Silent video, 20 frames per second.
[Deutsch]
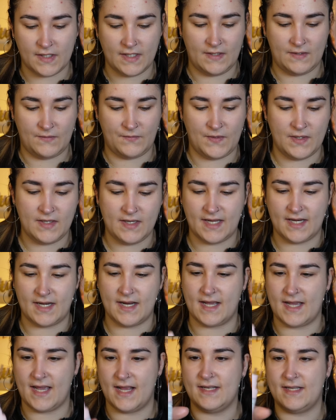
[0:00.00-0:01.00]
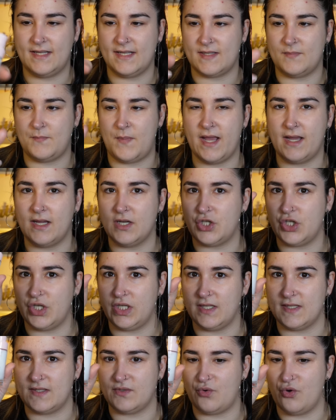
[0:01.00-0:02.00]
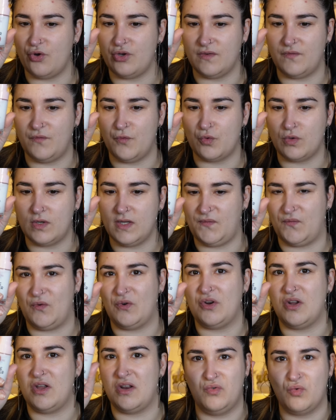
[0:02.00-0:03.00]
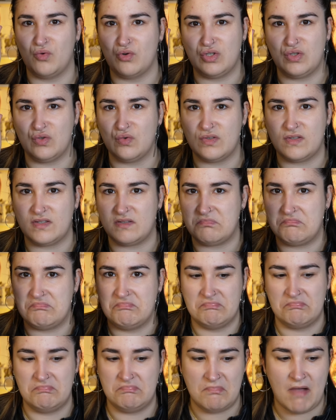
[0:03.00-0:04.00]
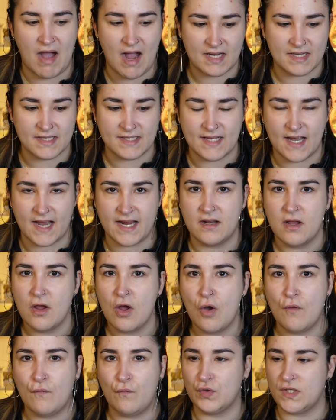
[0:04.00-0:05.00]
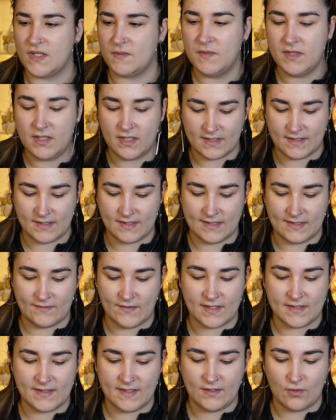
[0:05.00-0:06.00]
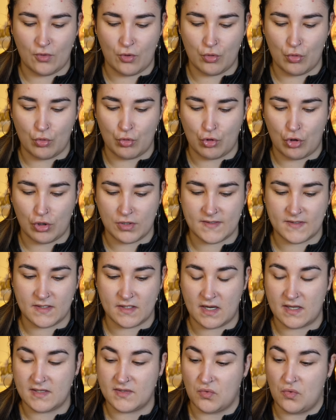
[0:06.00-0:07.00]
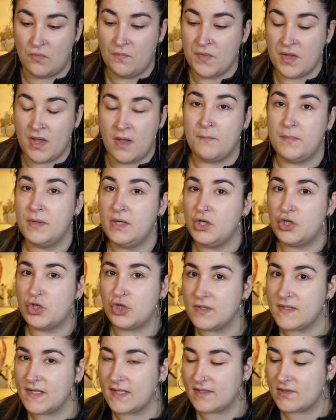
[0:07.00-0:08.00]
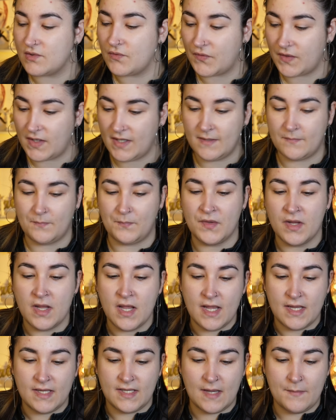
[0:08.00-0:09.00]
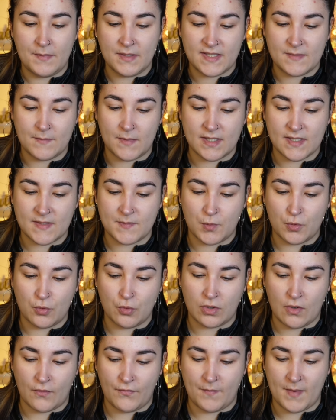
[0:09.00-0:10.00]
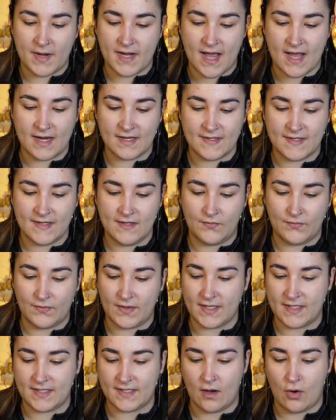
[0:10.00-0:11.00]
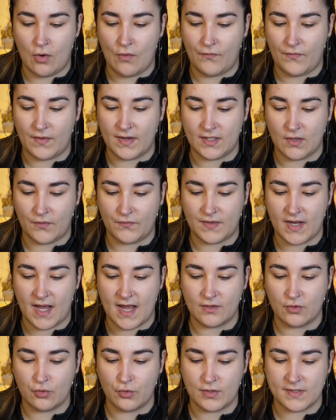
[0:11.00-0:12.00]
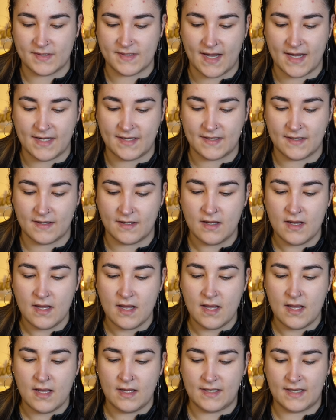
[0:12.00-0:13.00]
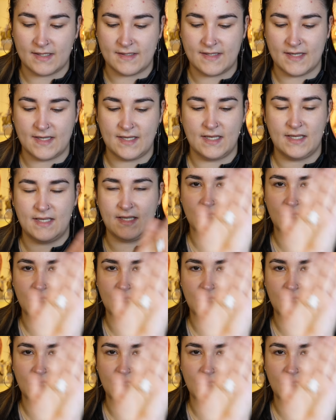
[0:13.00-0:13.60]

ich finde generell, das Packaging, das könnte wirklich von einer Luxusmarke sein, wo es mindestens 20 Euro kostet. Also bin ich schon sehr zufrieden lassen. Ich gebe jetzt mal das Produkt auf meine Handinnenfläche auf, weil ich auf der Handrückseite tatsächlich